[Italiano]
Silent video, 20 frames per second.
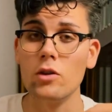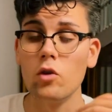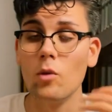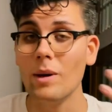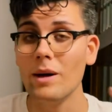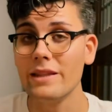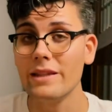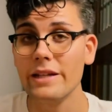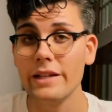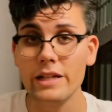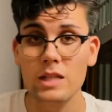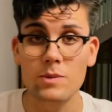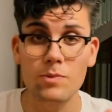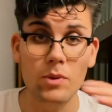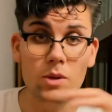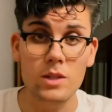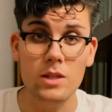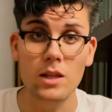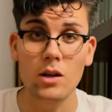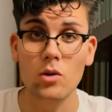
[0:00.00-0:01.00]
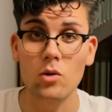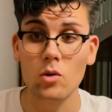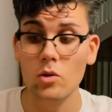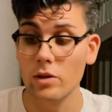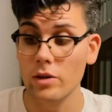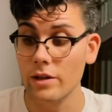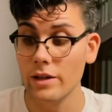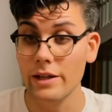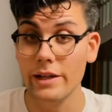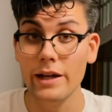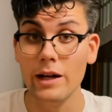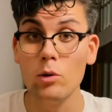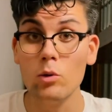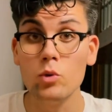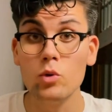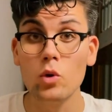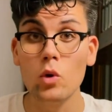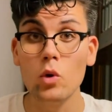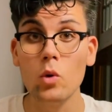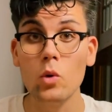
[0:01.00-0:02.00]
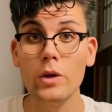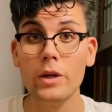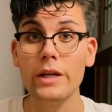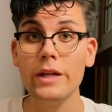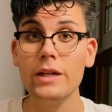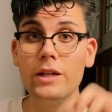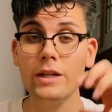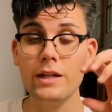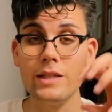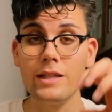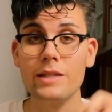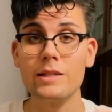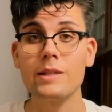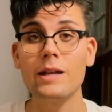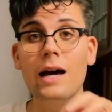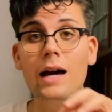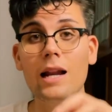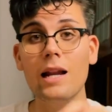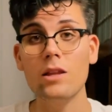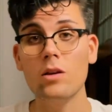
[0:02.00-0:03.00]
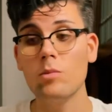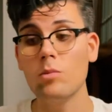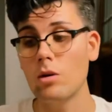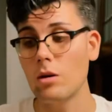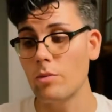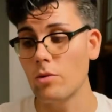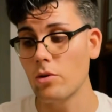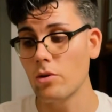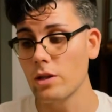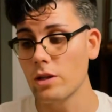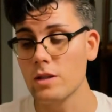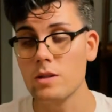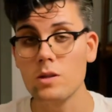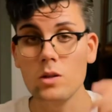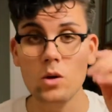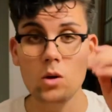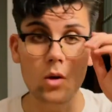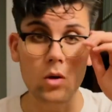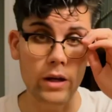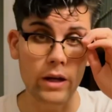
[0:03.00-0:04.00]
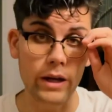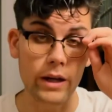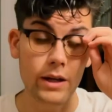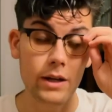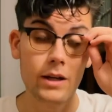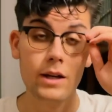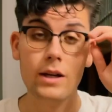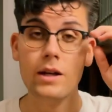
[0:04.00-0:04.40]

domanda e risposta con gli autori in sala dopo la proiezione.